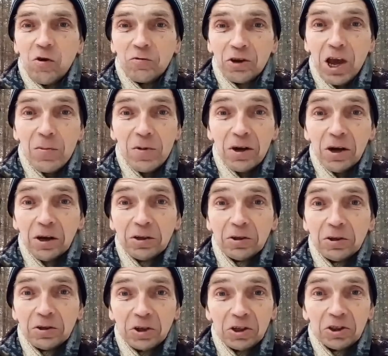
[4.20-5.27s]
Во время
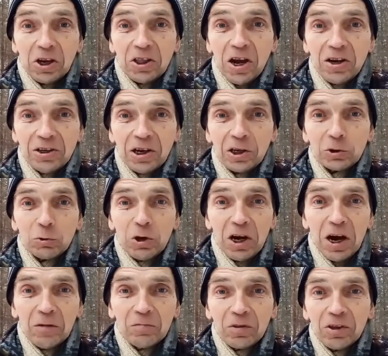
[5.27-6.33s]
заседания
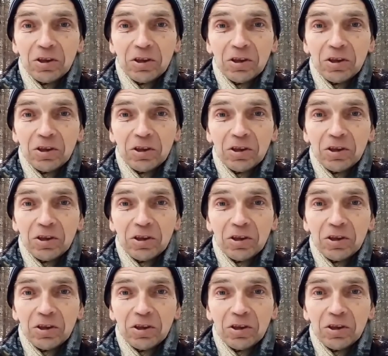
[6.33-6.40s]
суда